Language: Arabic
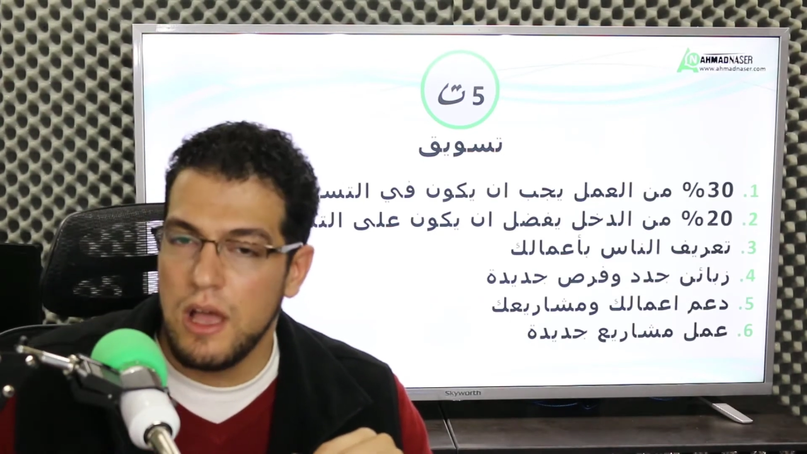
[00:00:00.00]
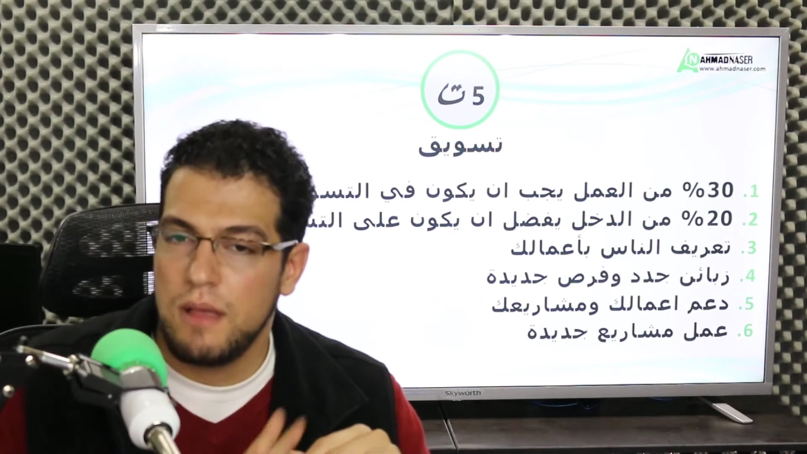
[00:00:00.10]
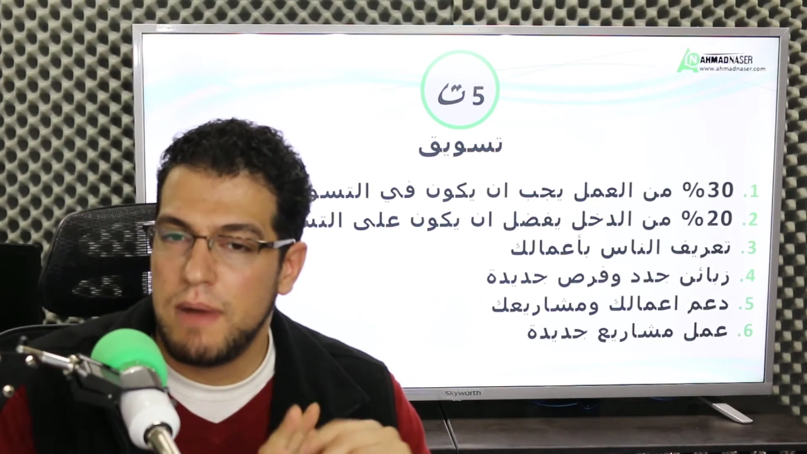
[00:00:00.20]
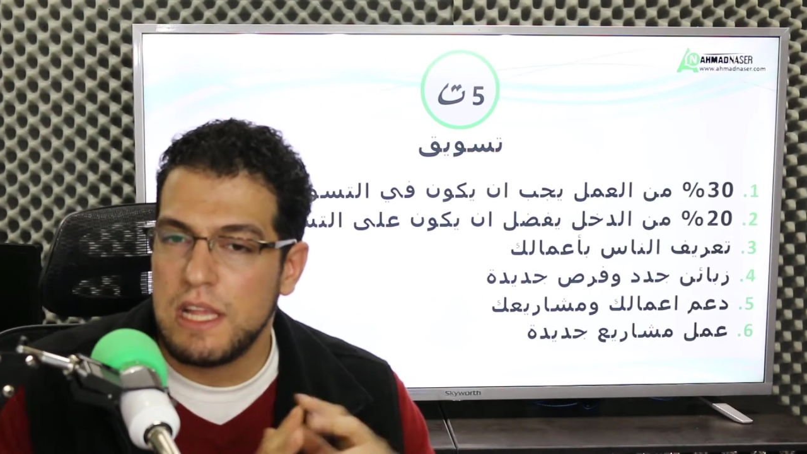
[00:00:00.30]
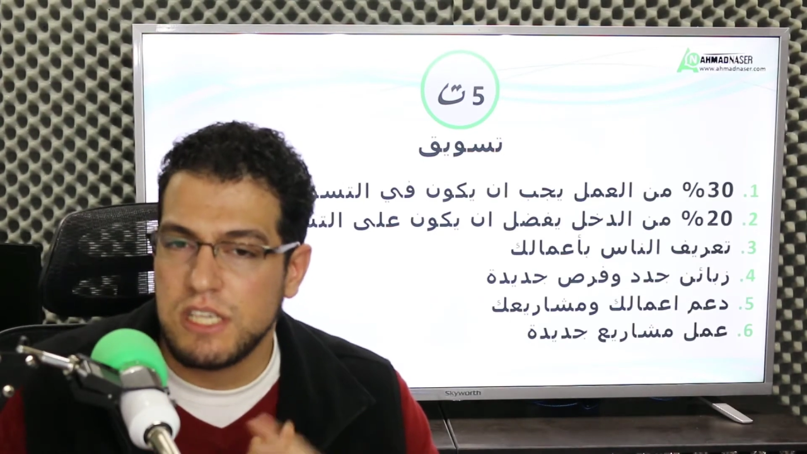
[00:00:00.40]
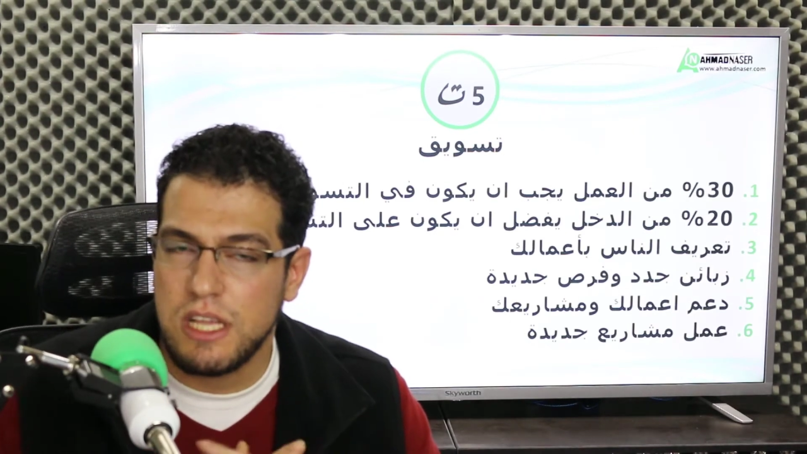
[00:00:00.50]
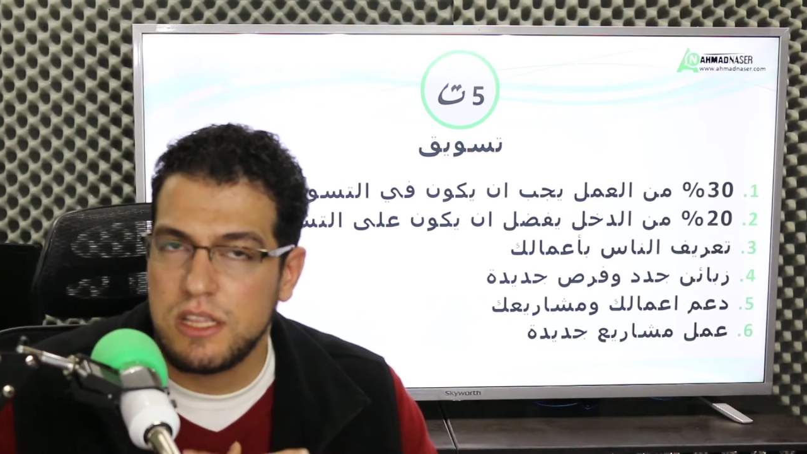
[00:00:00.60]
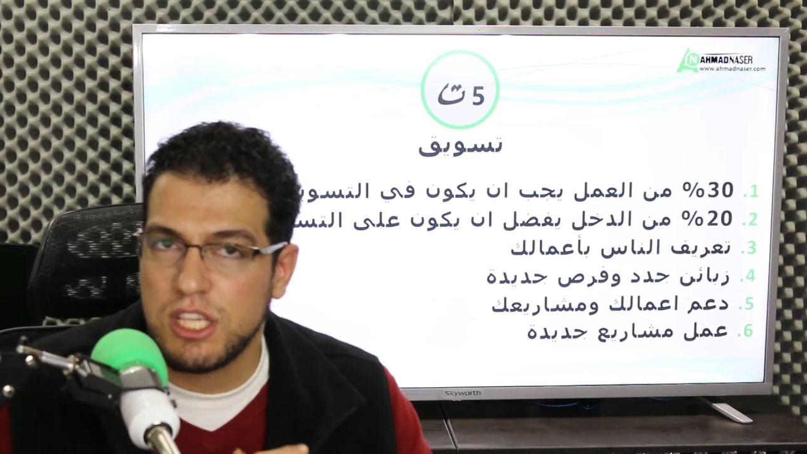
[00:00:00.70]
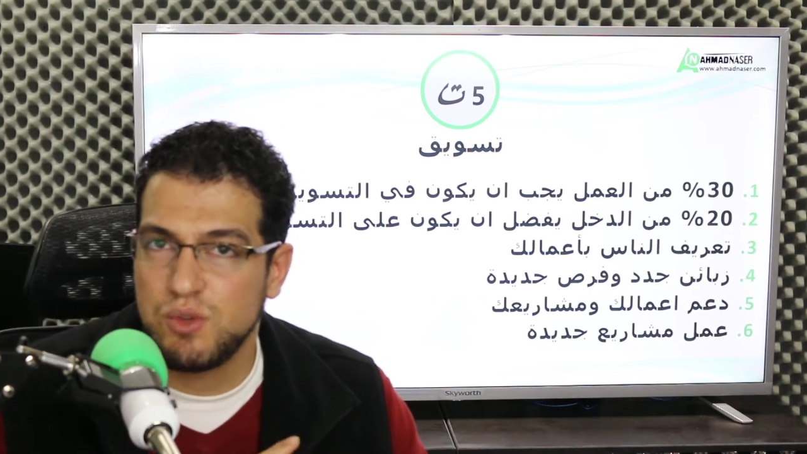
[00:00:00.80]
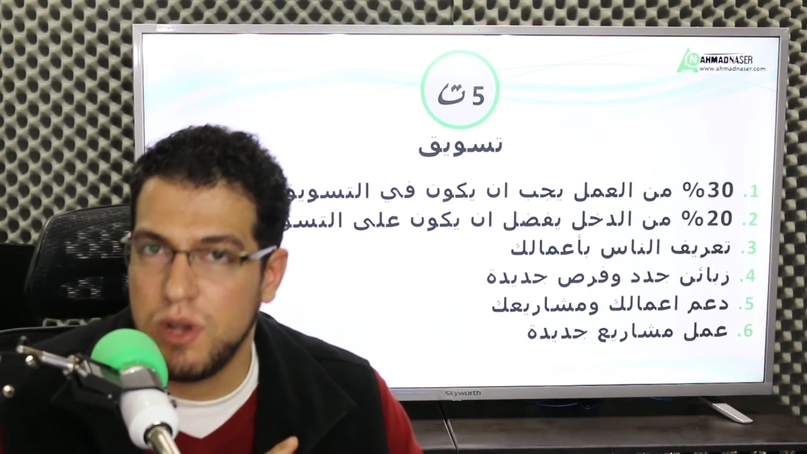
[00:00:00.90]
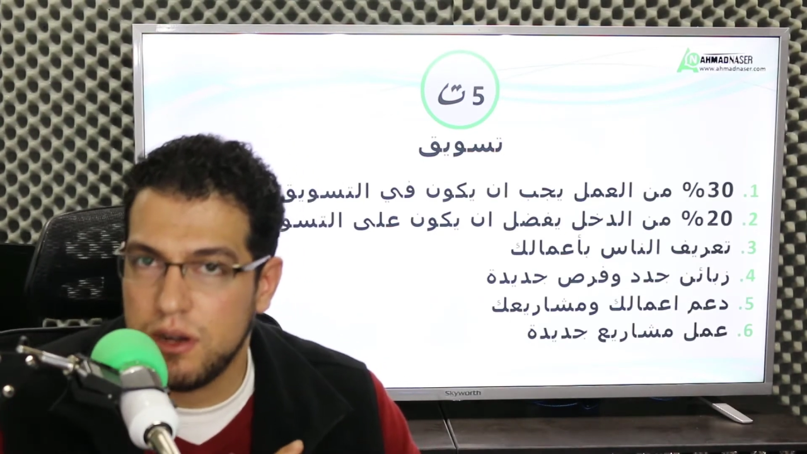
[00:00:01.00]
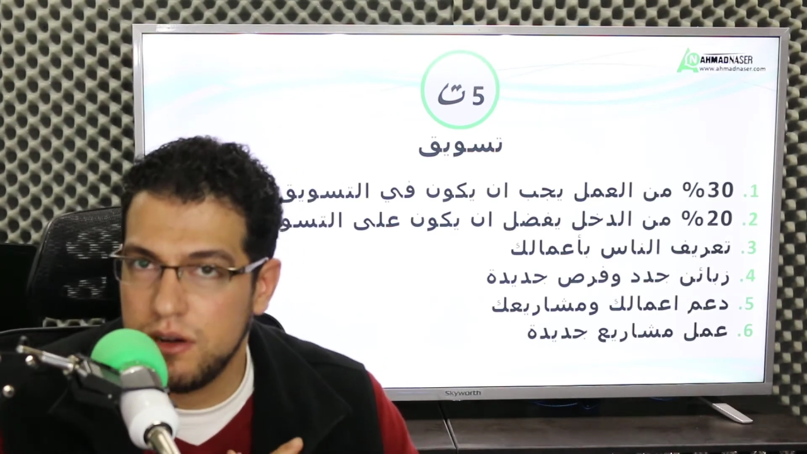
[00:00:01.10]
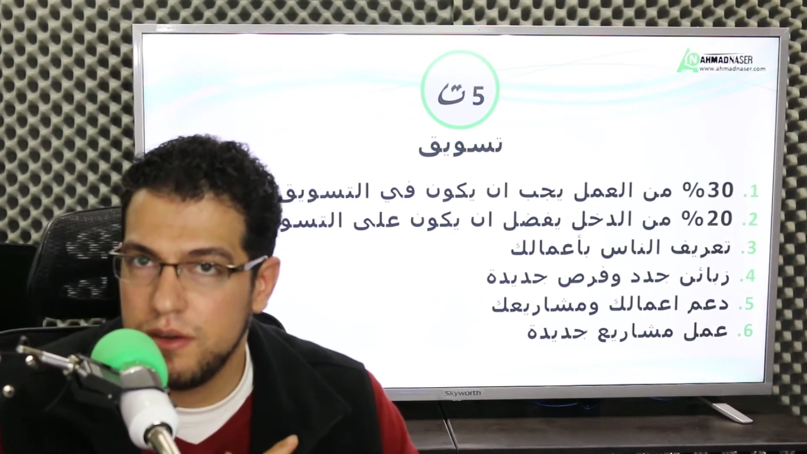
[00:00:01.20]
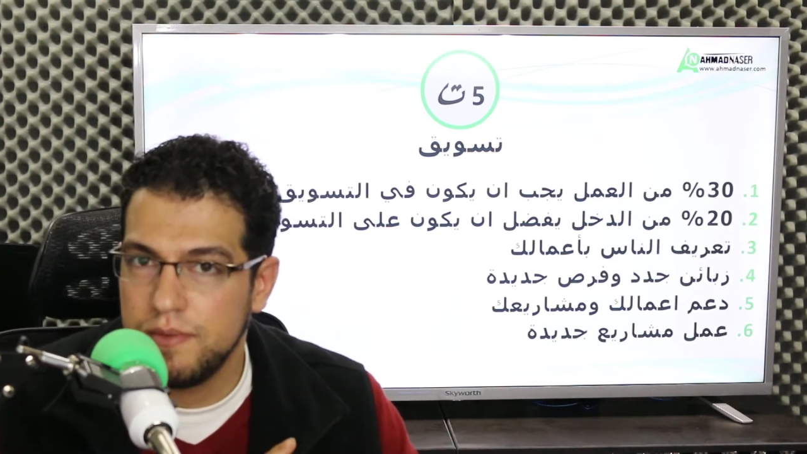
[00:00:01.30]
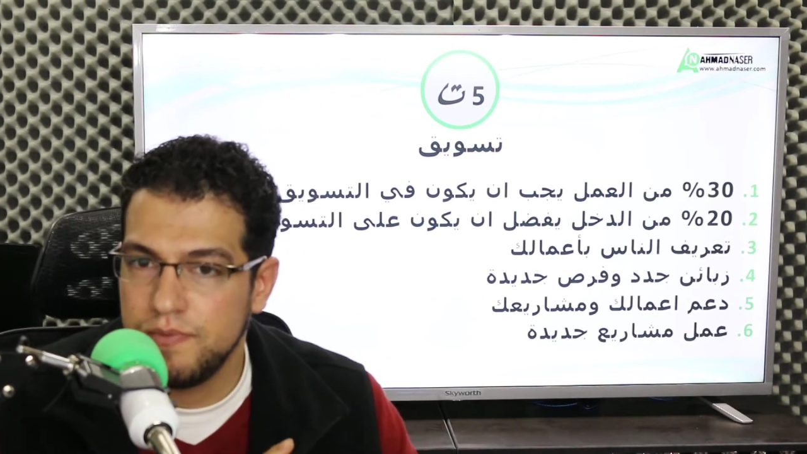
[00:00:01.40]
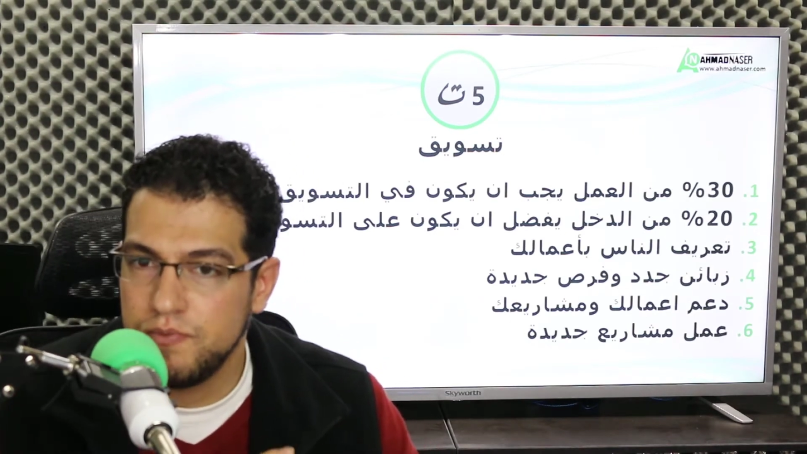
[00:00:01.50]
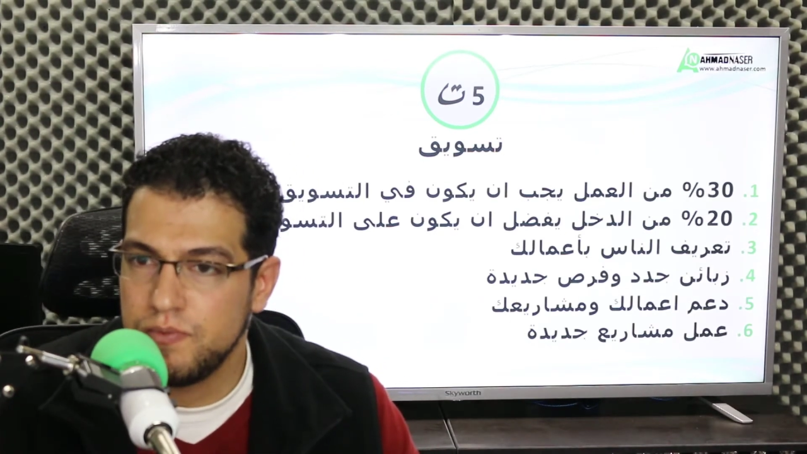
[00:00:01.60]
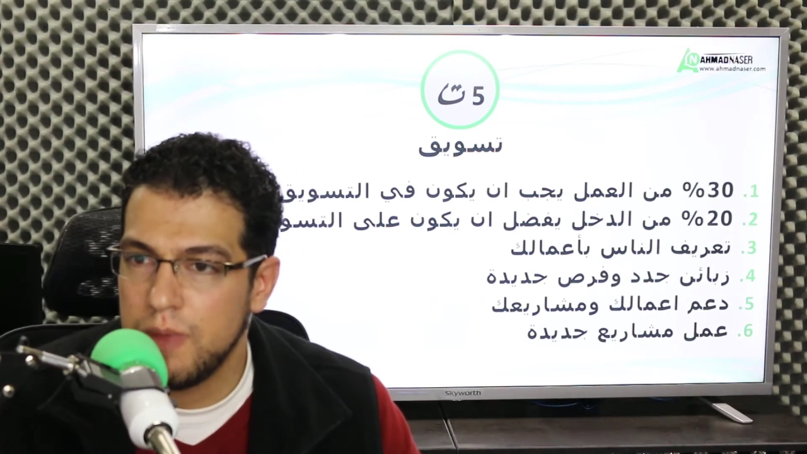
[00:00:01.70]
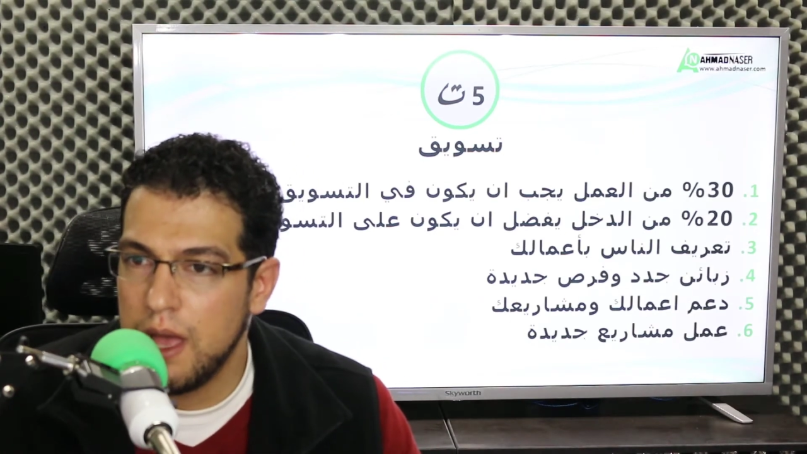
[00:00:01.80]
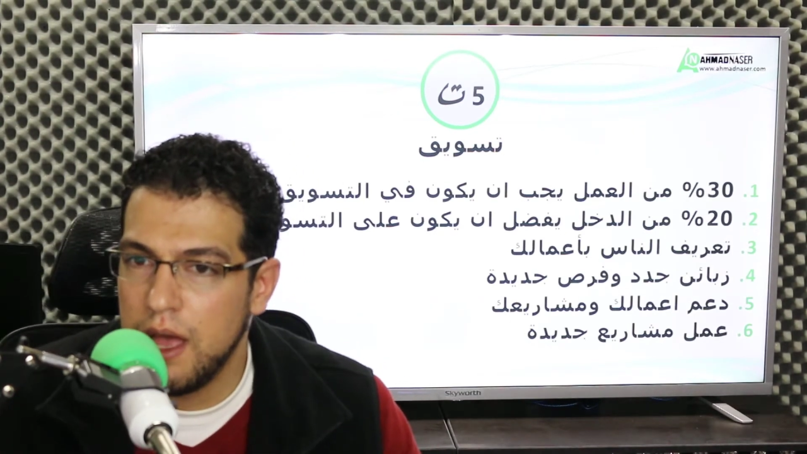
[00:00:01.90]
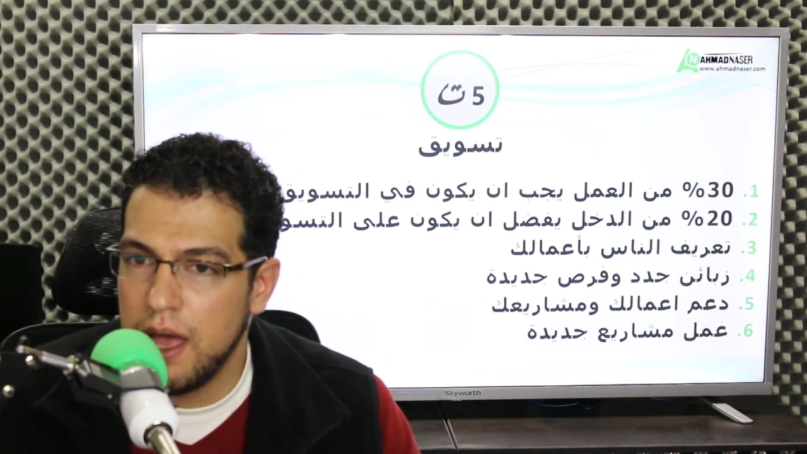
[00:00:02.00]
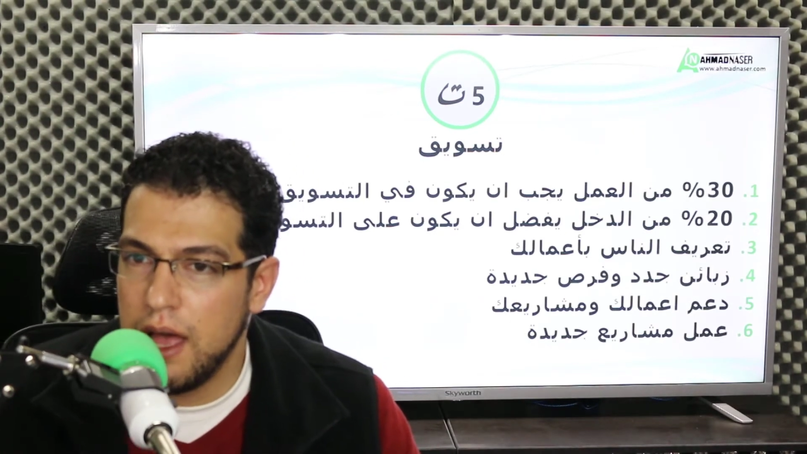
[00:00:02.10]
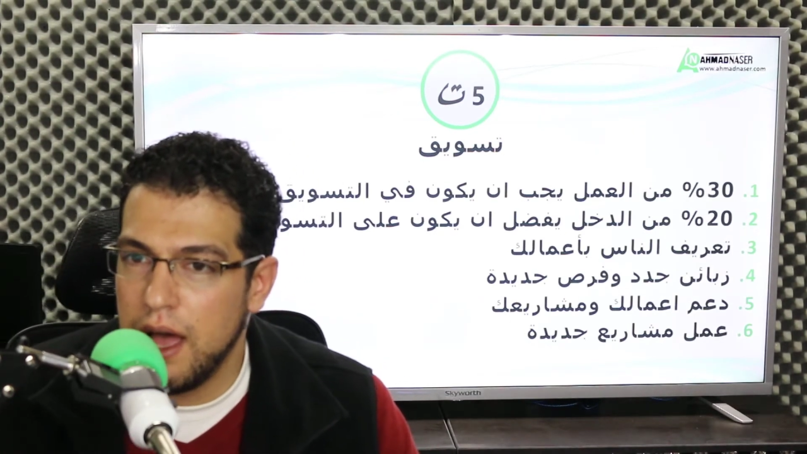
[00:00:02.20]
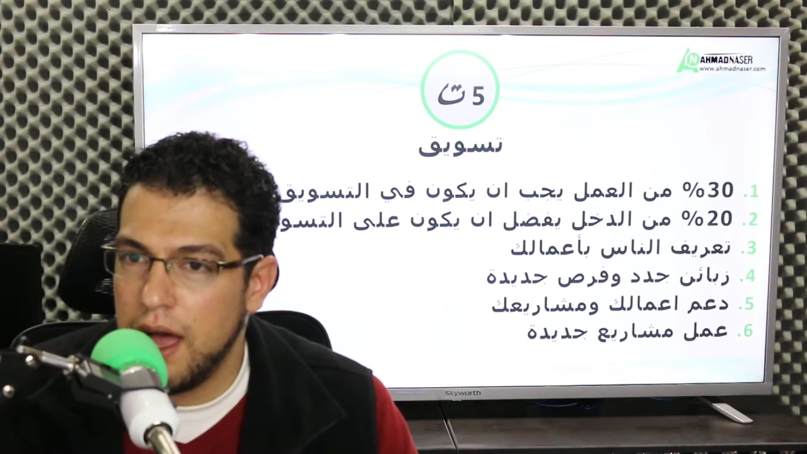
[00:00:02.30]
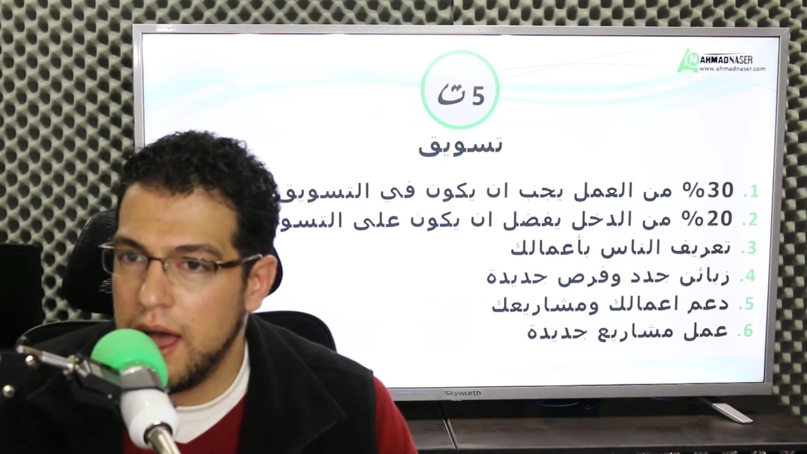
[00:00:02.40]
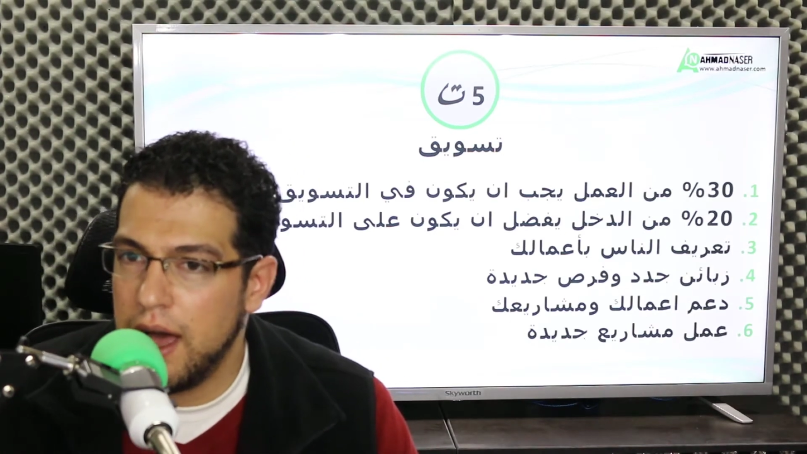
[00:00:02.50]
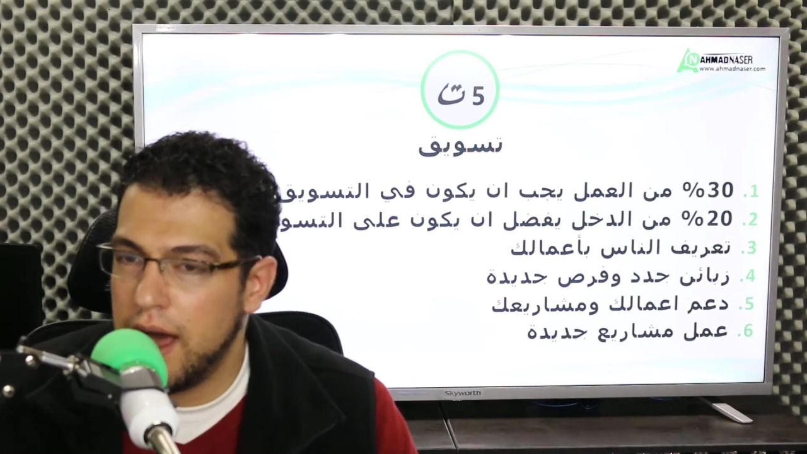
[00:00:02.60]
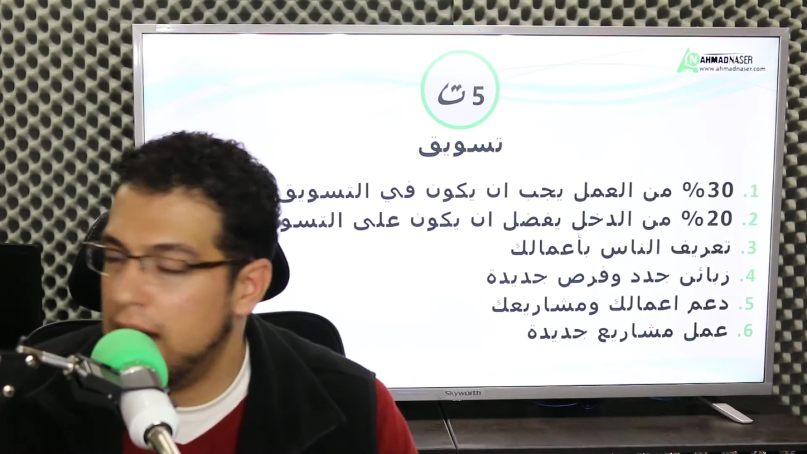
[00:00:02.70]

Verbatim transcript: نبلش عن التسويق آه،